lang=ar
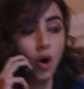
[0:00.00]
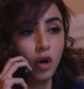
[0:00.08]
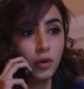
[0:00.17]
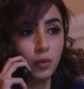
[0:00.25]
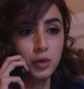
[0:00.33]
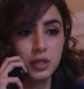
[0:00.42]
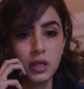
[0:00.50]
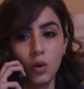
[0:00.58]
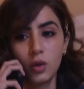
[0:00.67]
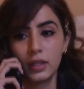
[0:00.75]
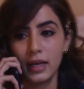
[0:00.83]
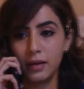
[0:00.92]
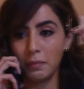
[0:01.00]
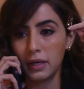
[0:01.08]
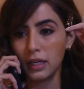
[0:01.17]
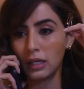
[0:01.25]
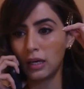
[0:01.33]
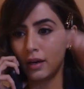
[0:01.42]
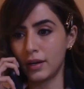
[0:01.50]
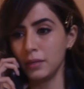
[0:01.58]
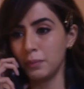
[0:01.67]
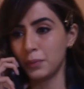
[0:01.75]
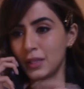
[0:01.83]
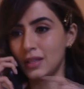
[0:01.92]
وكاران طلب من بريتا
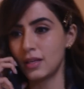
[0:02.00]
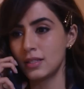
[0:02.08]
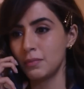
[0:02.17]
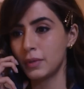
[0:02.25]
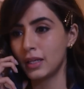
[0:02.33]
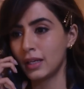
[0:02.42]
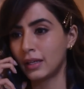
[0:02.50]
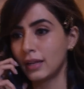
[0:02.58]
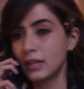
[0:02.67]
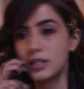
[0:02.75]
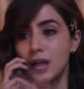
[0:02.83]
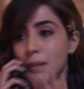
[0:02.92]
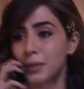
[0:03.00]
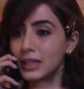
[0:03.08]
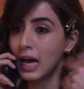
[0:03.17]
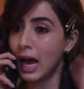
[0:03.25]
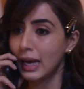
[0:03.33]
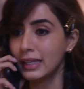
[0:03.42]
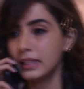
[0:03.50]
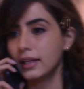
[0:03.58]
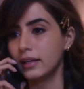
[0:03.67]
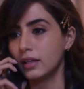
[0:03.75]
تشوفه بنفس الفندق بس هي ما اجت بوقتها